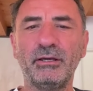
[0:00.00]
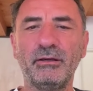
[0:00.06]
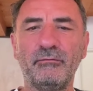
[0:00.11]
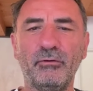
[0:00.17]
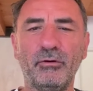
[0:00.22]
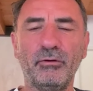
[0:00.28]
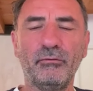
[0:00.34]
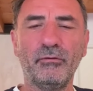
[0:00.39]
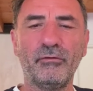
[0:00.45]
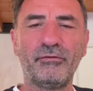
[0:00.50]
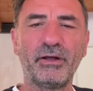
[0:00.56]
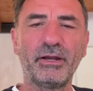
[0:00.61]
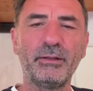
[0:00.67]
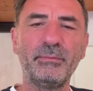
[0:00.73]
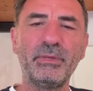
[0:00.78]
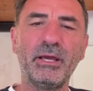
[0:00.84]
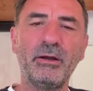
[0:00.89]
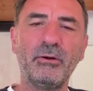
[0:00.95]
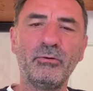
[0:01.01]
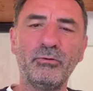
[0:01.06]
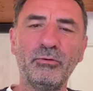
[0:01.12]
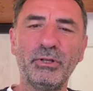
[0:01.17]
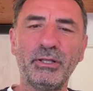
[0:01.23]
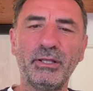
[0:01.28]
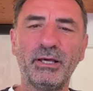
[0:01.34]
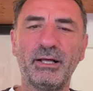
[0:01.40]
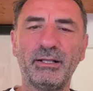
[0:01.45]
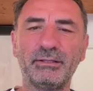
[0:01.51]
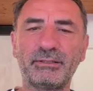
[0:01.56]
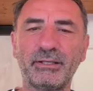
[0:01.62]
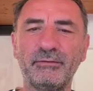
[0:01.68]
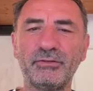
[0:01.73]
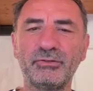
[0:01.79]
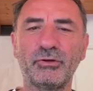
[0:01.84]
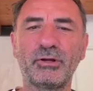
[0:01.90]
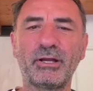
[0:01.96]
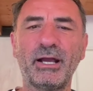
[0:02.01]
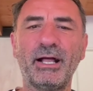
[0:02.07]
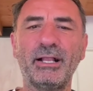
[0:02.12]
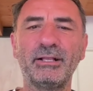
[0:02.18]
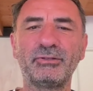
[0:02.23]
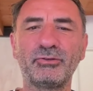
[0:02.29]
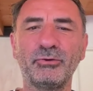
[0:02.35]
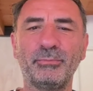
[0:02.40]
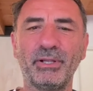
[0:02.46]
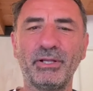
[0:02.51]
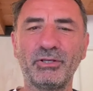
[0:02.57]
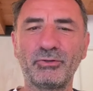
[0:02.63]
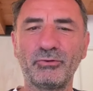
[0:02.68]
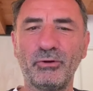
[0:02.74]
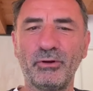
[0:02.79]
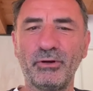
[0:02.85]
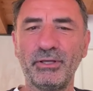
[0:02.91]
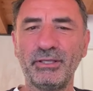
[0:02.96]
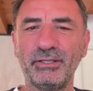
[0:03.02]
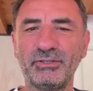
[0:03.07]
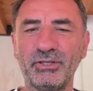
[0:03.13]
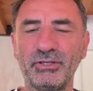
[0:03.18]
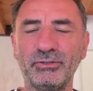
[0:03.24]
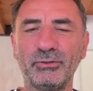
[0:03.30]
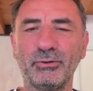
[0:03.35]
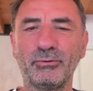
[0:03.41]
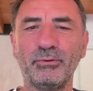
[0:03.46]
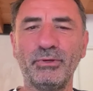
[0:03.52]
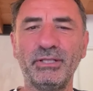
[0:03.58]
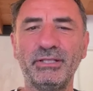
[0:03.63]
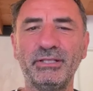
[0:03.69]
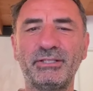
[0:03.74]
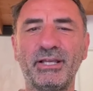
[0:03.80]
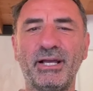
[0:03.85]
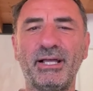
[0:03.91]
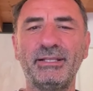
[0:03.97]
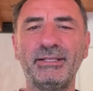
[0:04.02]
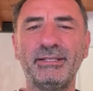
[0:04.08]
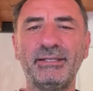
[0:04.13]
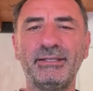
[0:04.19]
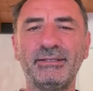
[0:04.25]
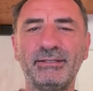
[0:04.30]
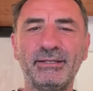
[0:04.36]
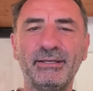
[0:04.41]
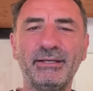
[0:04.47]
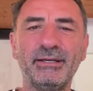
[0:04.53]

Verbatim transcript: volevo fare i miei auguri al Treviso Calcio per i suoi 115 anni